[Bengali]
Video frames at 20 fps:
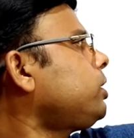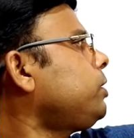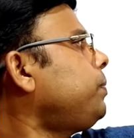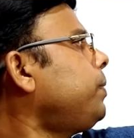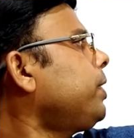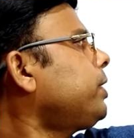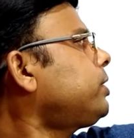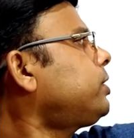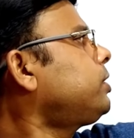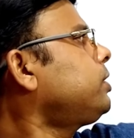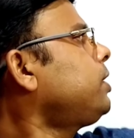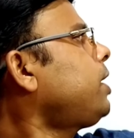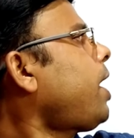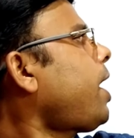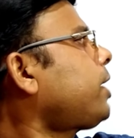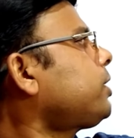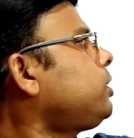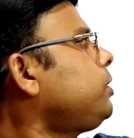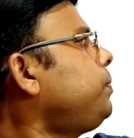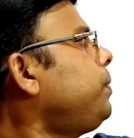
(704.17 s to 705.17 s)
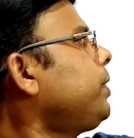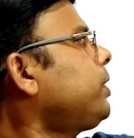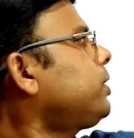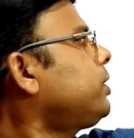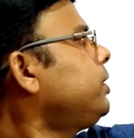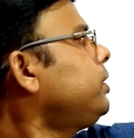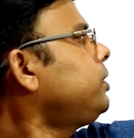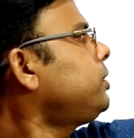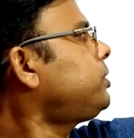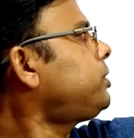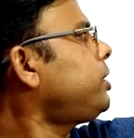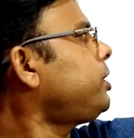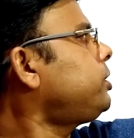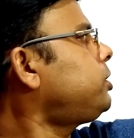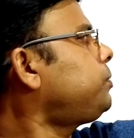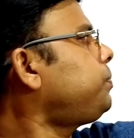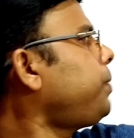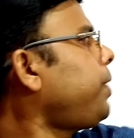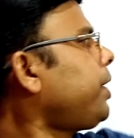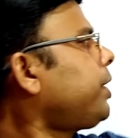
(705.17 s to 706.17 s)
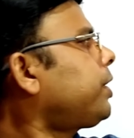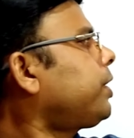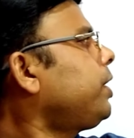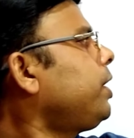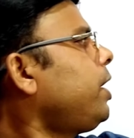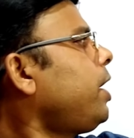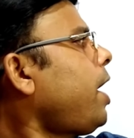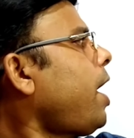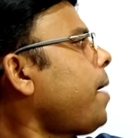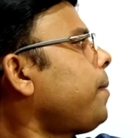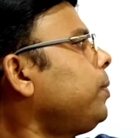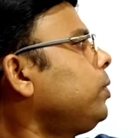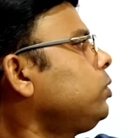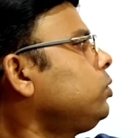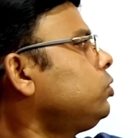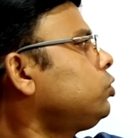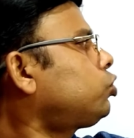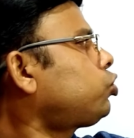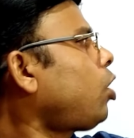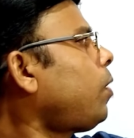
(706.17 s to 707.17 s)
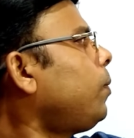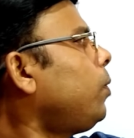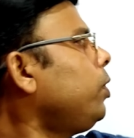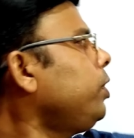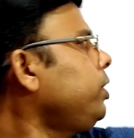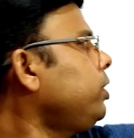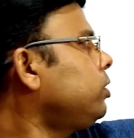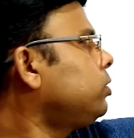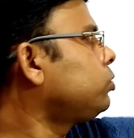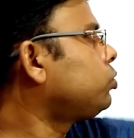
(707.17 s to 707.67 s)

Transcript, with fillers: আদিবেগ আদিবেগ শেষ বেগ এবং সময়